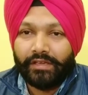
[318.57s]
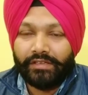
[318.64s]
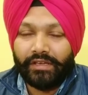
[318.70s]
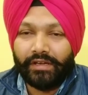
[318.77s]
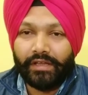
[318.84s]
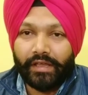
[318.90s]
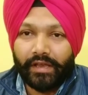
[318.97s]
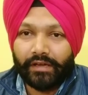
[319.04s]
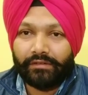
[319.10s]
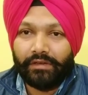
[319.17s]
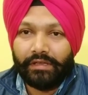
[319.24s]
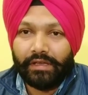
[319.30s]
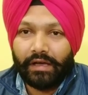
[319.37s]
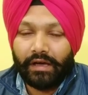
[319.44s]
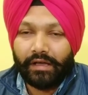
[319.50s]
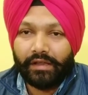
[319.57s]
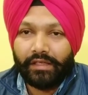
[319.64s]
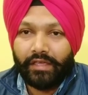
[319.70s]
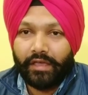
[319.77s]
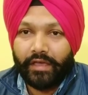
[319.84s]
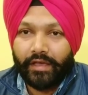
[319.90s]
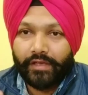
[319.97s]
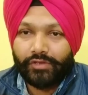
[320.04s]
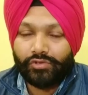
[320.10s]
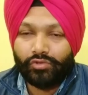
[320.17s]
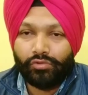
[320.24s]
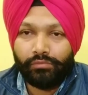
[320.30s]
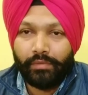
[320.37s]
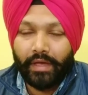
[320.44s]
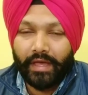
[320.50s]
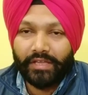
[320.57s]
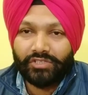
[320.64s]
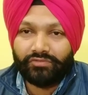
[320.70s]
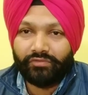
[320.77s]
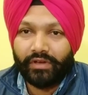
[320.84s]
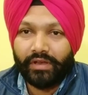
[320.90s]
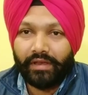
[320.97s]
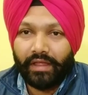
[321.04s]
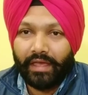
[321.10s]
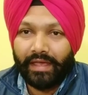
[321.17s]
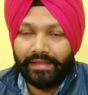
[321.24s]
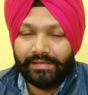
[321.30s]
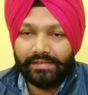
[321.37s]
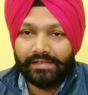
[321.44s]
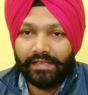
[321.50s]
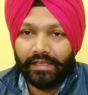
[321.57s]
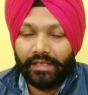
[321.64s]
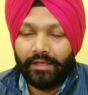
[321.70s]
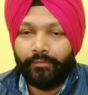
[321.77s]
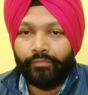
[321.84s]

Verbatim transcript: ये डायरेक्टली आ रही है जूम एच वन एन से